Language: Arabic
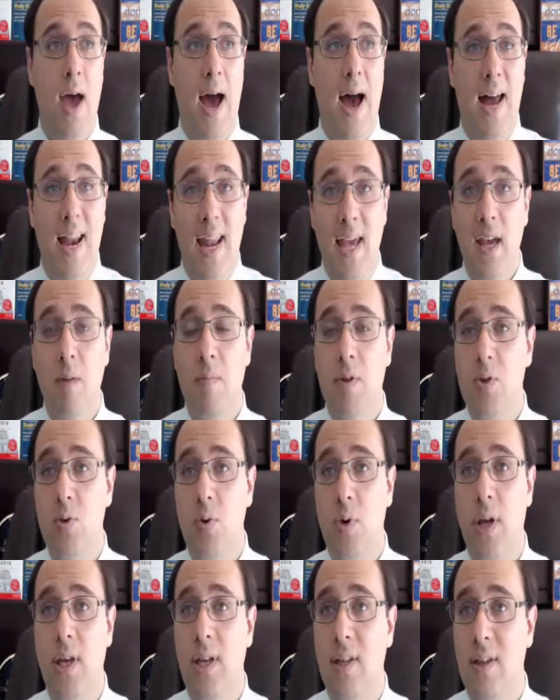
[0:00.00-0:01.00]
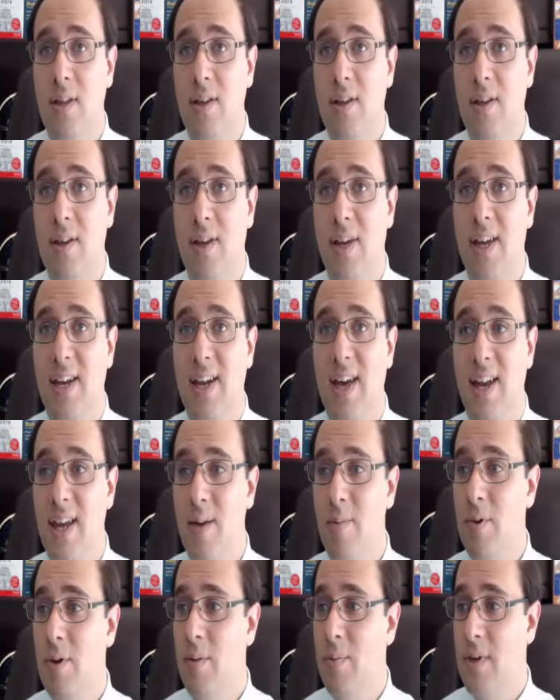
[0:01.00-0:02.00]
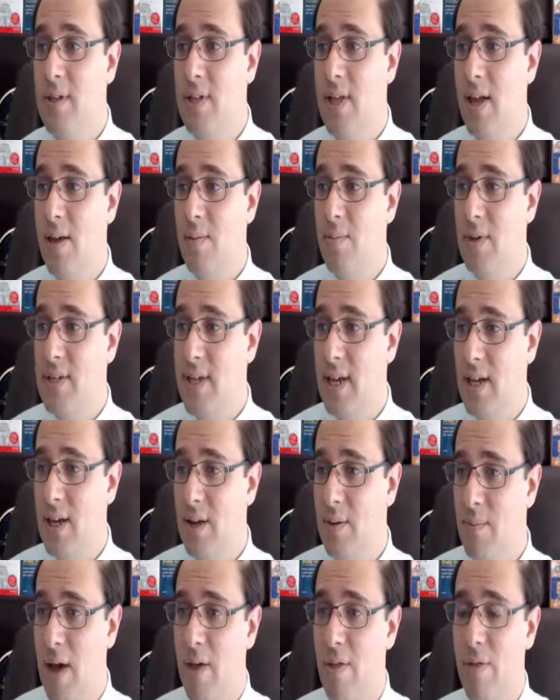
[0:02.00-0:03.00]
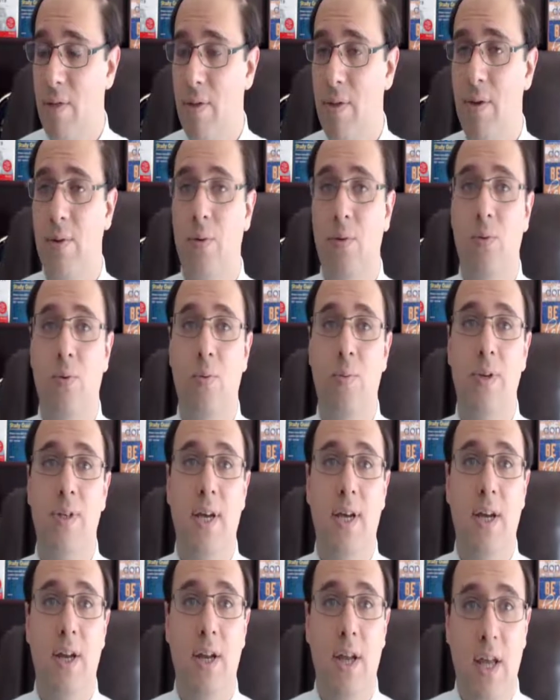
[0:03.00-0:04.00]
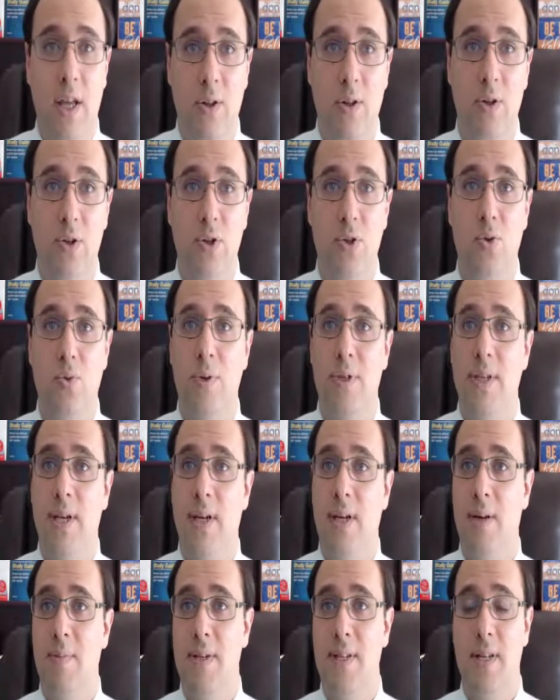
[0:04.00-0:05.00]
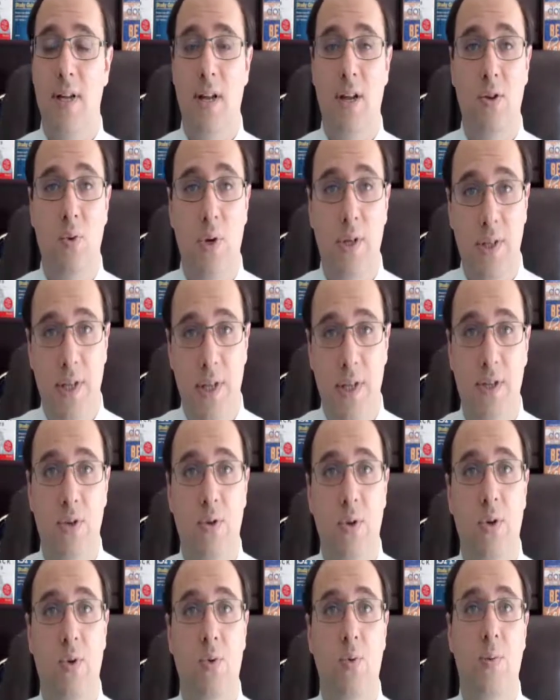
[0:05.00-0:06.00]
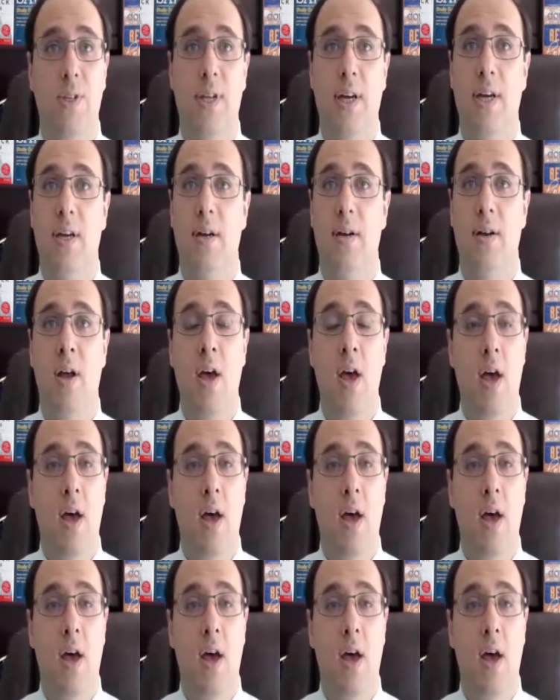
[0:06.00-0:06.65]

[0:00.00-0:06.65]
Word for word: عليا المسؤوليه دي يعني انا ابني بيذاكر ماث وبيذاكر انجلش وبيذاكر مثلا يو اس هيستوري وبيذاكر